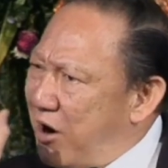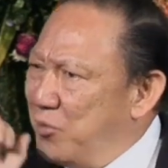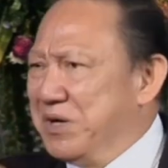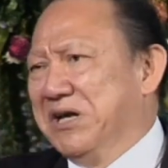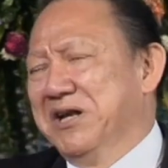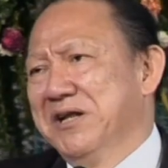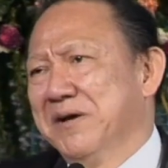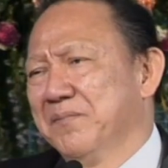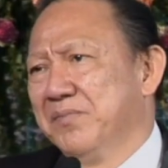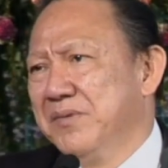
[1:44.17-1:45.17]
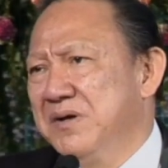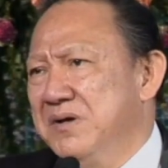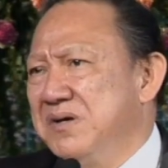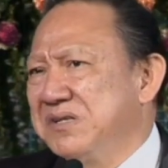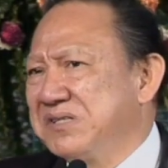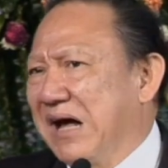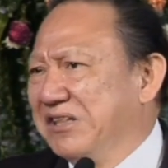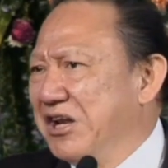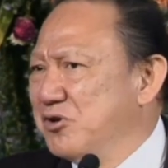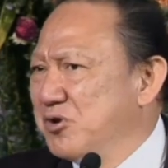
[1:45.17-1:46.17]
奥秘给你听。上
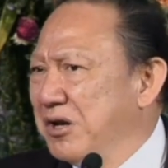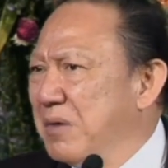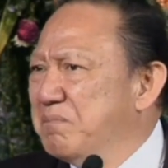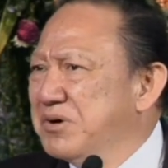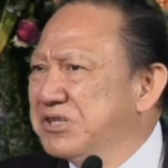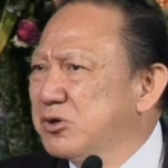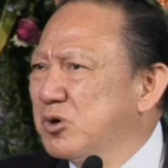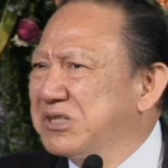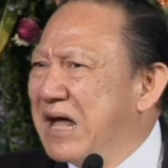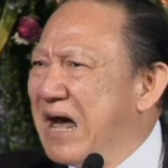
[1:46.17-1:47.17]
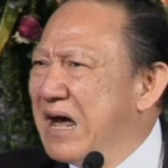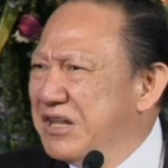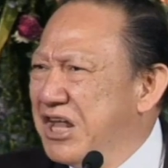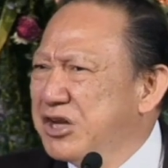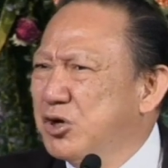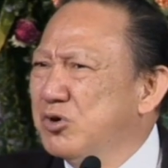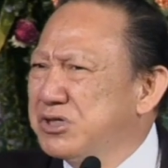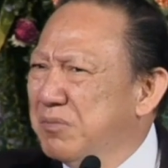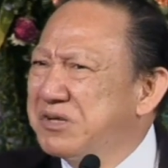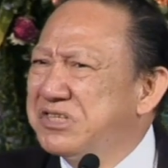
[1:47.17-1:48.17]
帝的全能不是说他能够
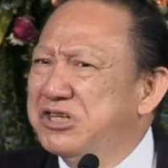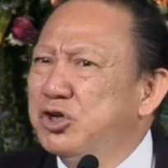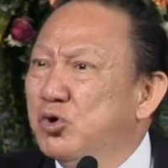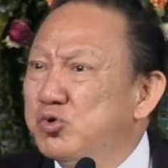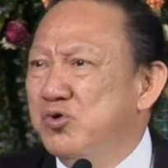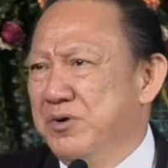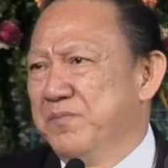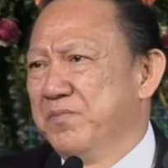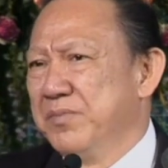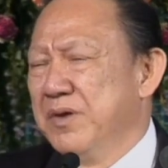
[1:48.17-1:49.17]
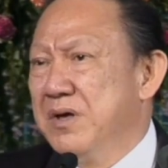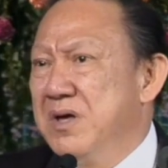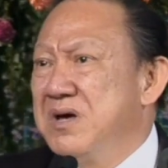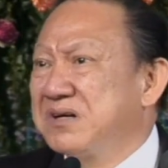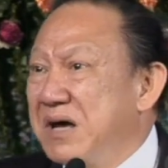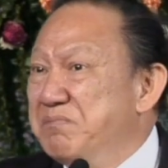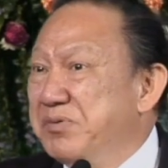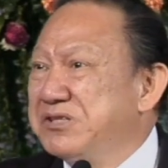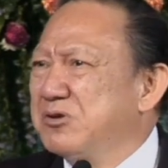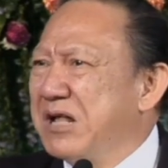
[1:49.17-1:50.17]
什么事情都做，更
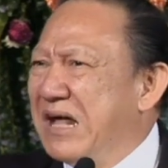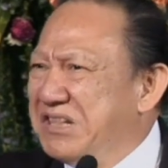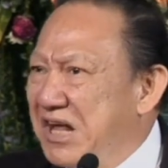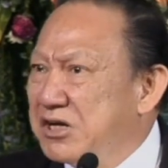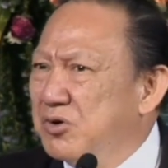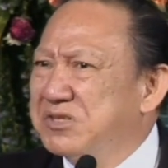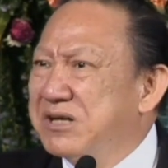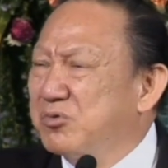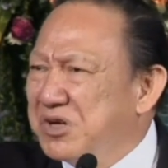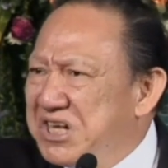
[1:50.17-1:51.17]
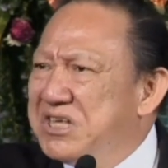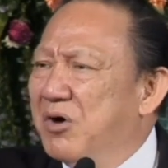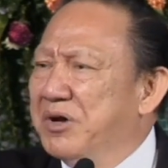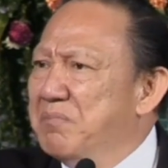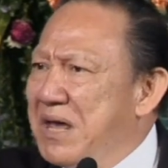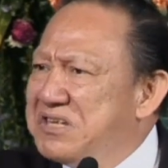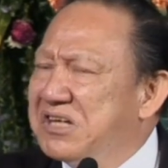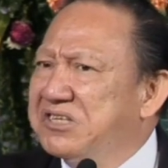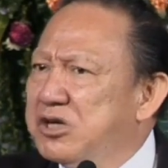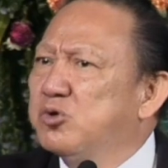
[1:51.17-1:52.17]
不是他能够照着你要的每一
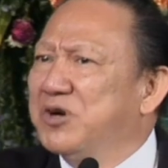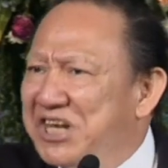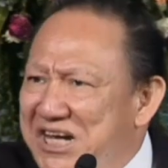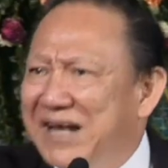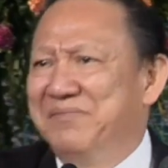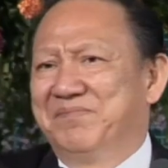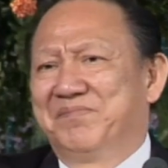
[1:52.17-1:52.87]
件事情做给你看，